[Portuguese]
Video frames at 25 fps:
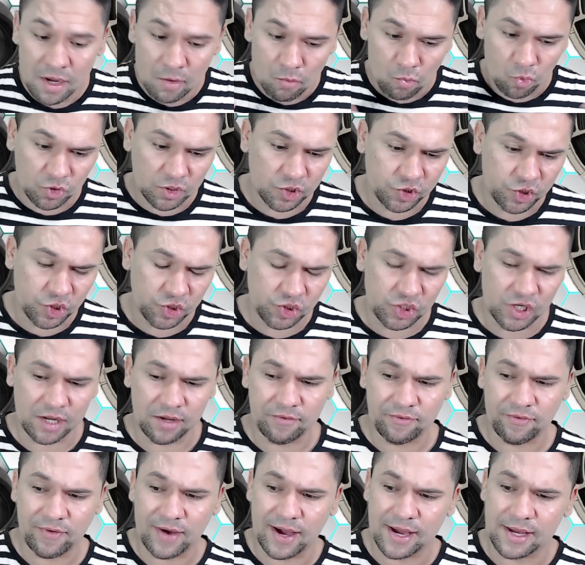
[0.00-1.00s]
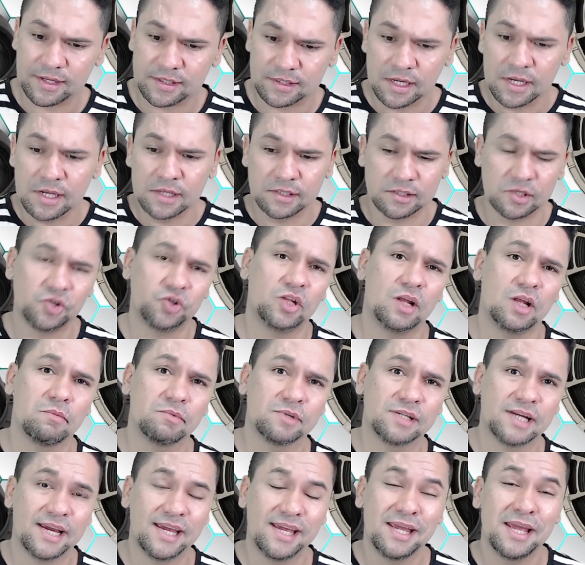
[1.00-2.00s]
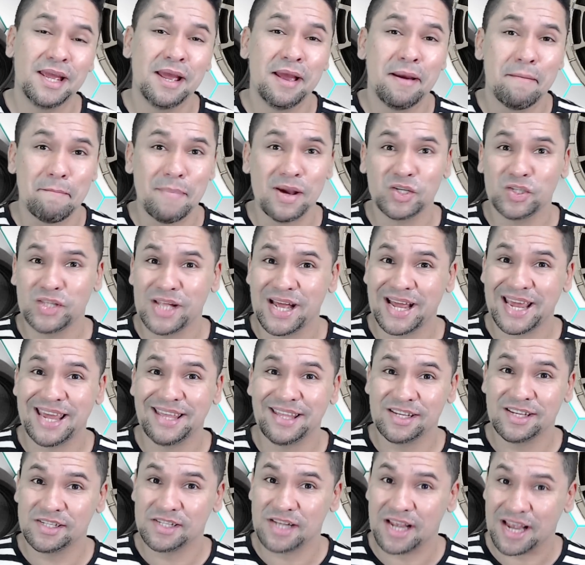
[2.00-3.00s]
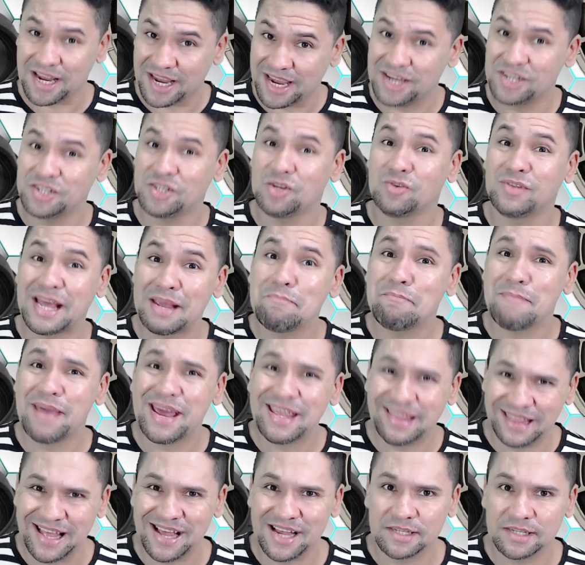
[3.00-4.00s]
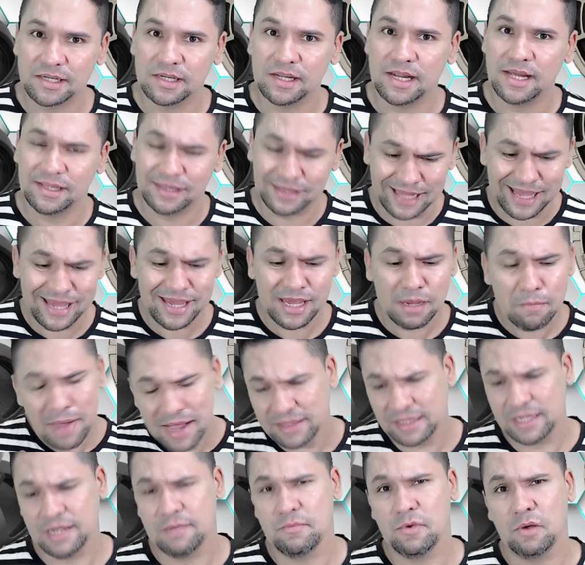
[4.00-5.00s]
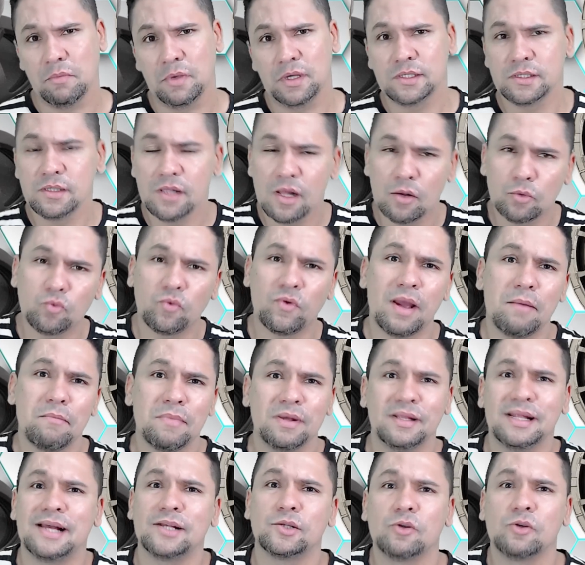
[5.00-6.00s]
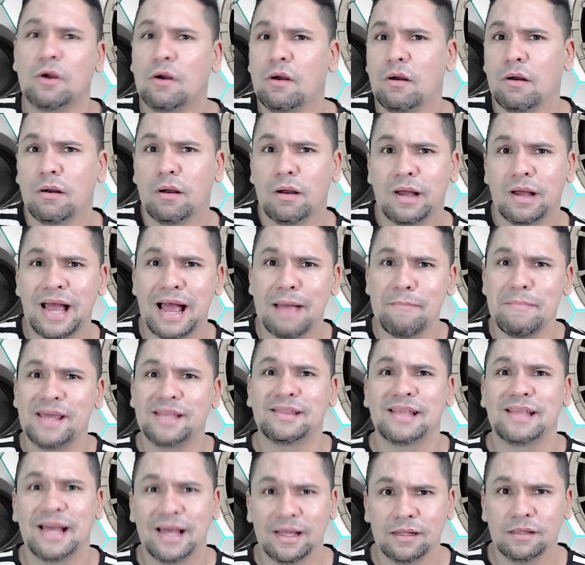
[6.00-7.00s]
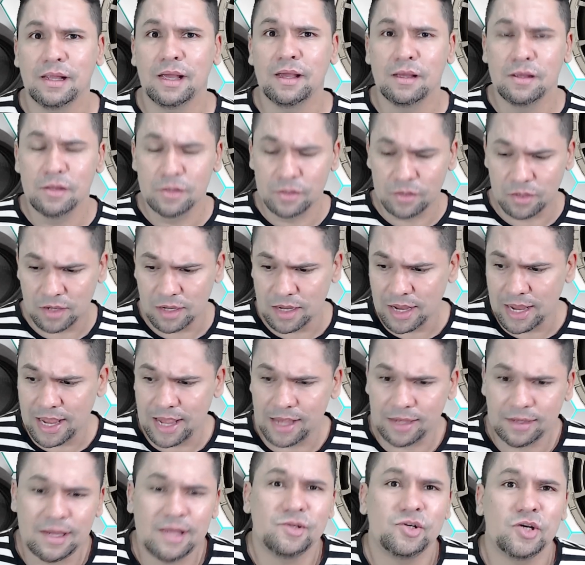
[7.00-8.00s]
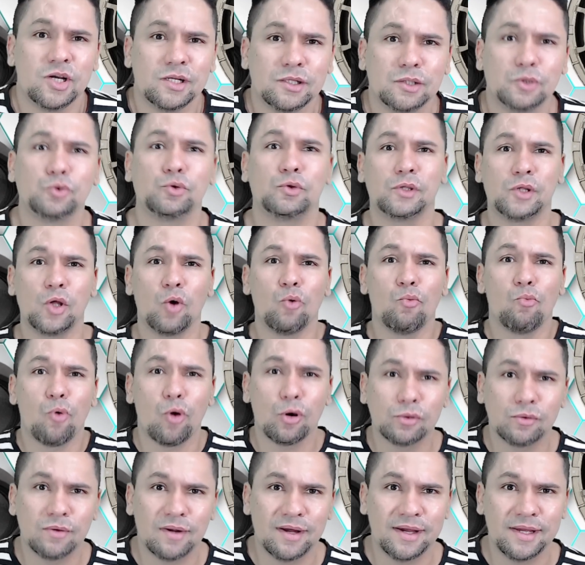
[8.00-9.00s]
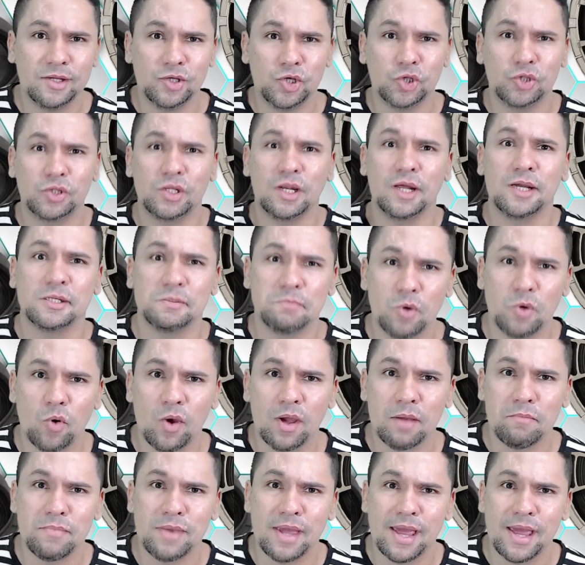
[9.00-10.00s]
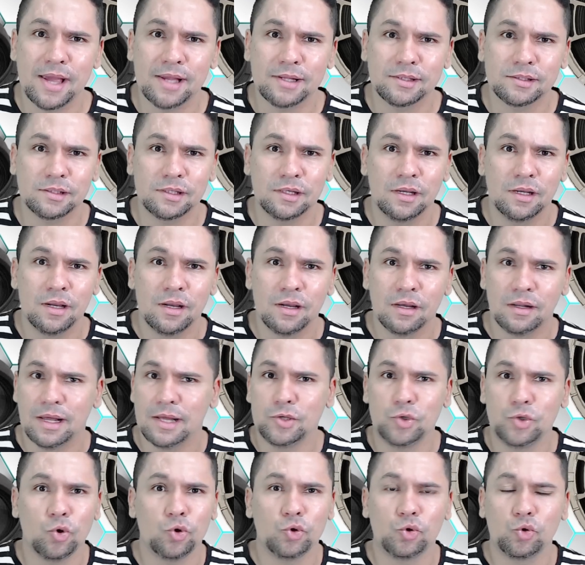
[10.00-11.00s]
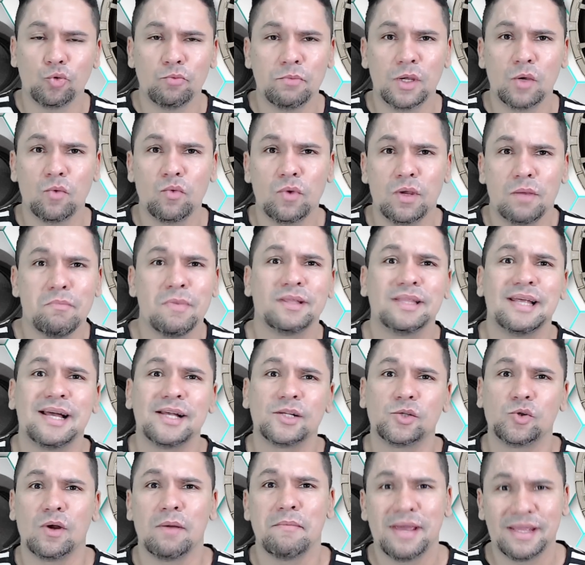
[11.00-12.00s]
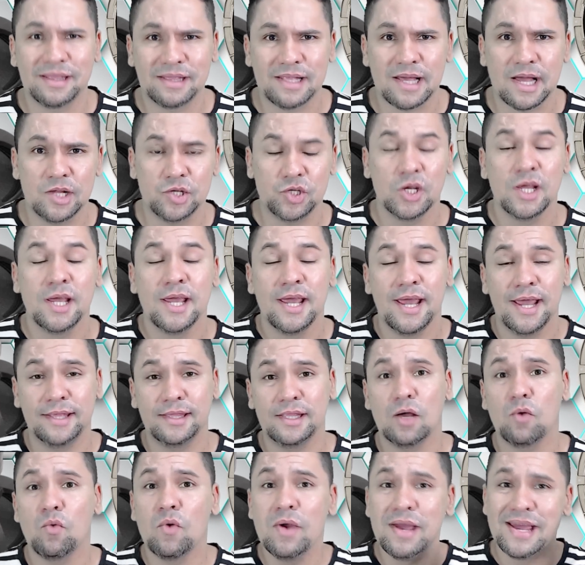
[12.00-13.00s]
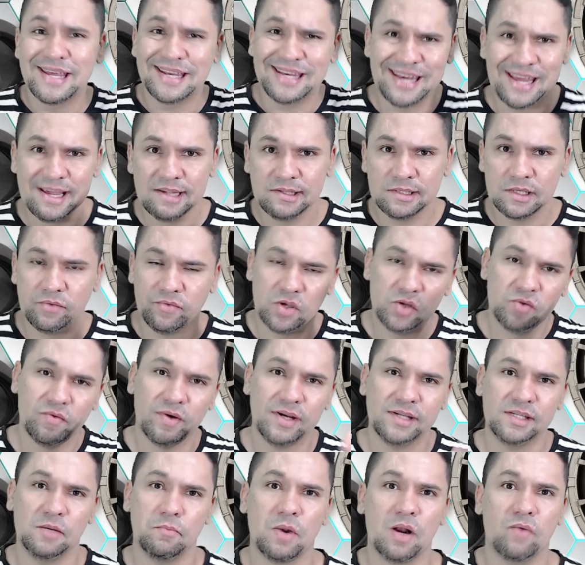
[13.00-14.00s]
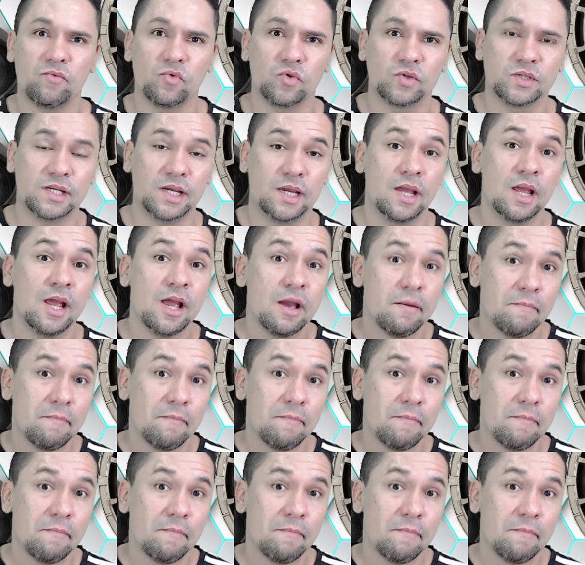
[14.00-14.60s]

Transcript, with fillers: Muita gente aí que faz sistemas aí, mas tem a questão da impedância, né? Tem que bater, meu amigo, senão tu vai mandar só a metade, né? Que, que adianta ter um módulo aí de 3.000 RMS né, de 8 mil e mandar só a metade. Então, nesse vídeo vai ser para você.